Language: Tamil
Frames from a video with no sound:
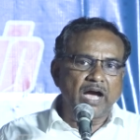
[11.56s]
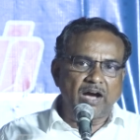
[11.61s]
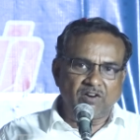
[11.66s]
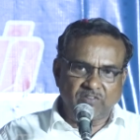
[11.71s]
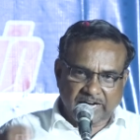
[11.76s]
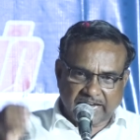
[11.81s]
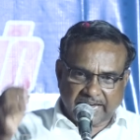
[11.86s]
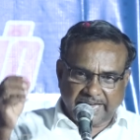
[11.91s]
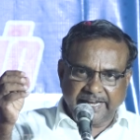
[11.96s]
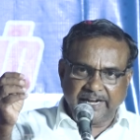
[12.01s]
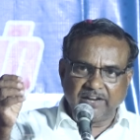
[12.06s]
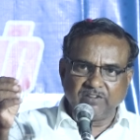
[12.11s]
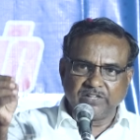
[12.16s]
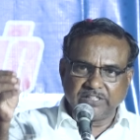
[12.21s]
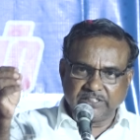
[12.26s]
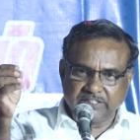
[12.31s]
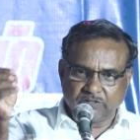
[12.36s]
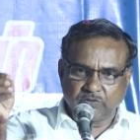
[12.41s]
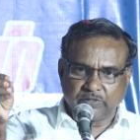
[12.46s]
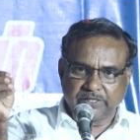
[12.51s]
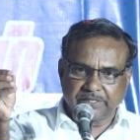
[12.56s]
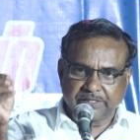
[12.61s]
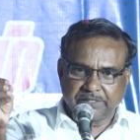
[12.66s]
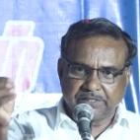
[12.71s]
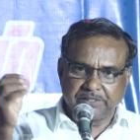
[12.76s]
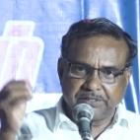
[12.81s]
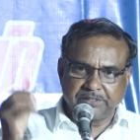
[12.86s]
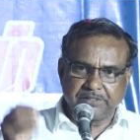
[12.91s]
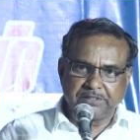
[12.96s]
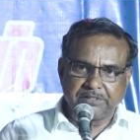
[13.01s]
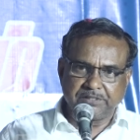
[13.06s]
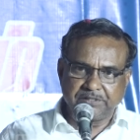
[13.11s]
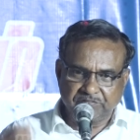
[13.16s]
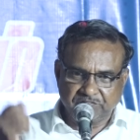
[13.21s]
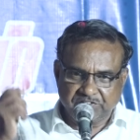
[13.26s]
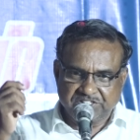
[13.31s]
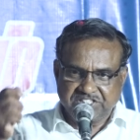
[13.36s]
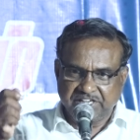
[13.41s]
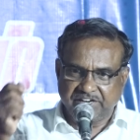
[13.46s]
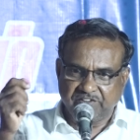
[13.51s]
அவர் கையில் வந்து ஒரு
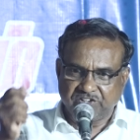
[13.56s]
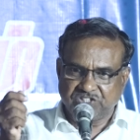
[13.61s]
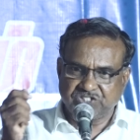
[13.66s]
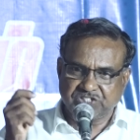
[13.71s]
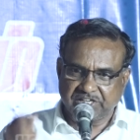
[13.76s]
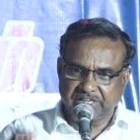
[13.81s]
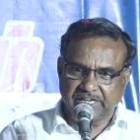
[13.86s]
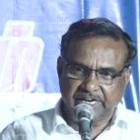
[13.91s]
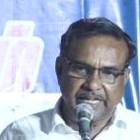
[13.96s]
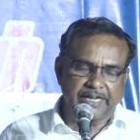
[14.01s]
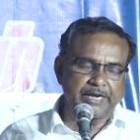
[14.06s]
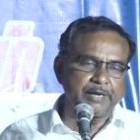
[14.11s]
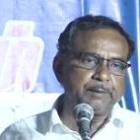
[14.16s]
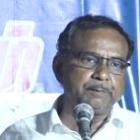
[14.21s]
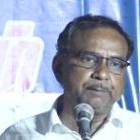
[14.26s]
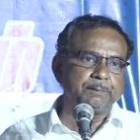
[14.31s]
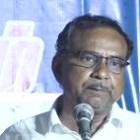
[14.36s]
விசிறி வச்சிருக்கிறார்